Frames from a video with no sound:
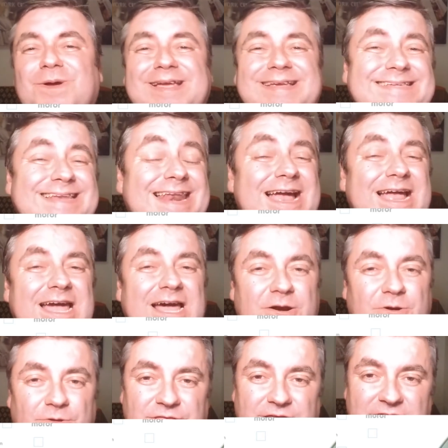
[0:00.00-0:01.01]
en lo que es la
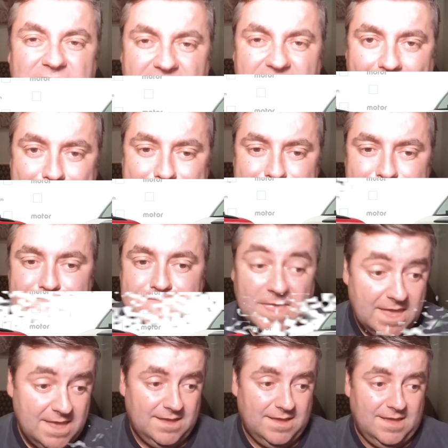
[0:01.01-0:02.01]
carrocería.
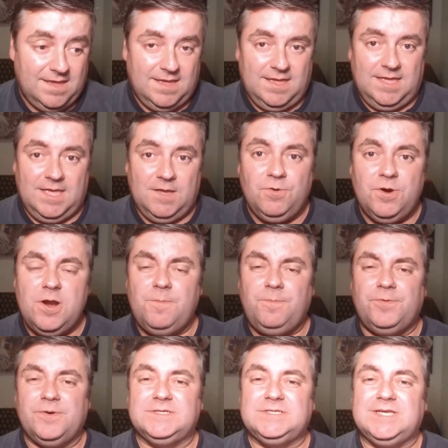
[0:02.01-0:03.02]
Y bueno,
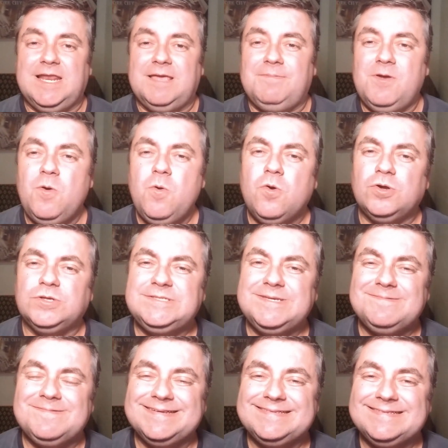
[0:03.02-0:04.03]
pues se le ve un
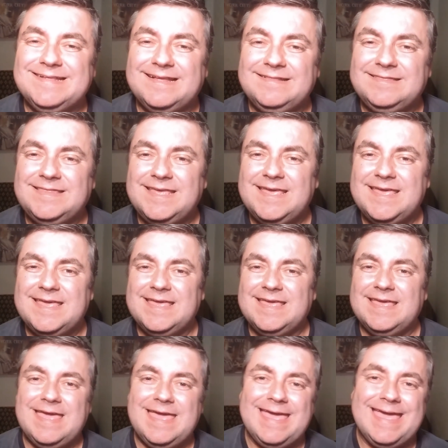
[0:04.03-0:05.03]
coche
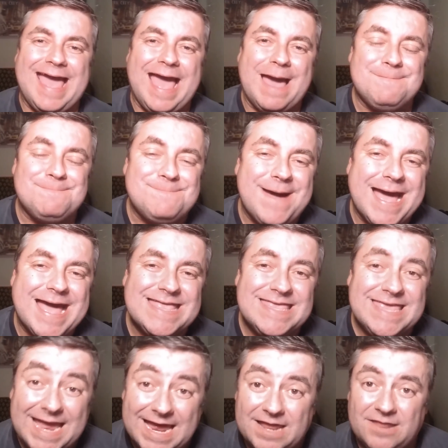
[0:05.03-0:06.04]
bastante eh,
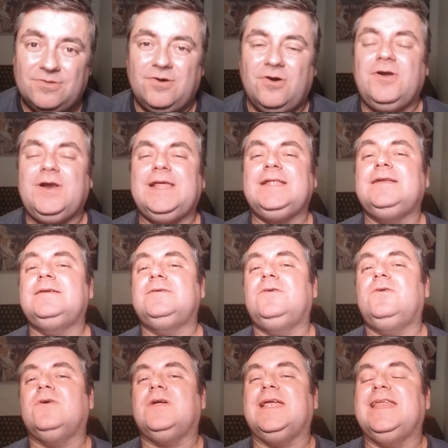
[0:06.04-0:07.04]
apañado. Ahora
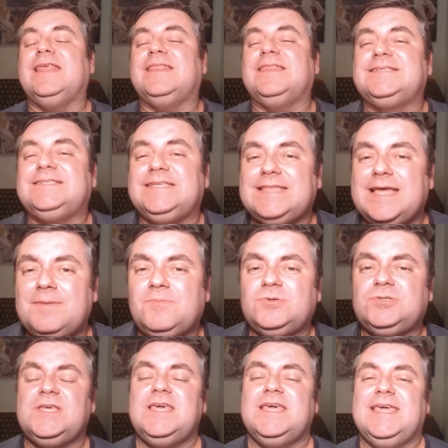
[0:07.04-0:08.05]
lo que
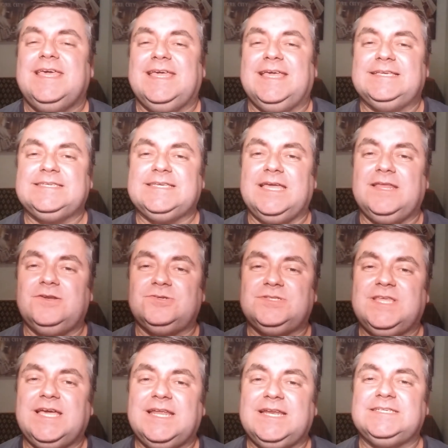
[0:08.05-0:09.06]
necesitamos es que
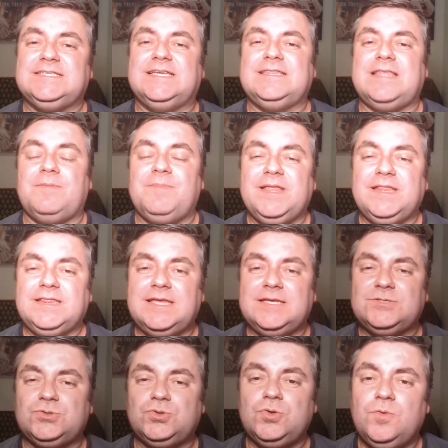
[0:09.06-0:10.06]
nos digan
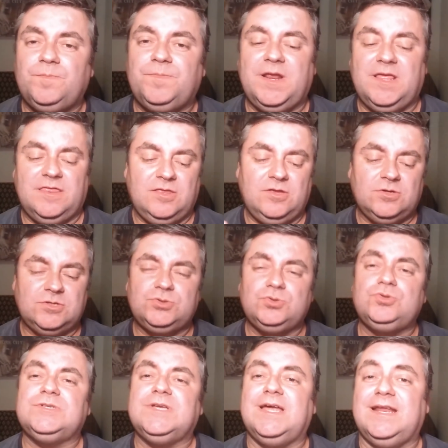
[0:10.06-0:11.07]
exactamente su precio y
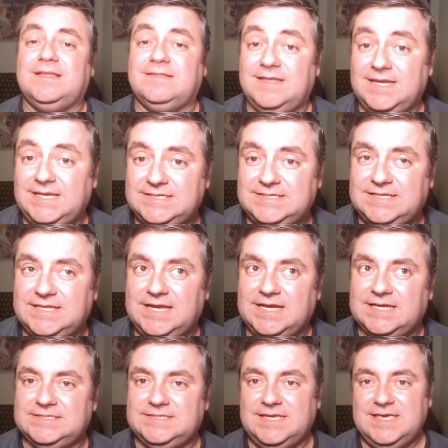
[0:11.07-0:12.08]
sus
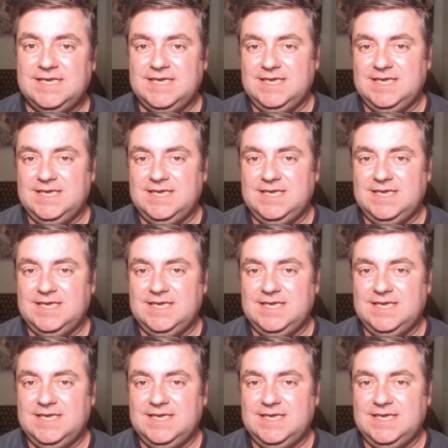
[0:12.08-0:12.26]
características.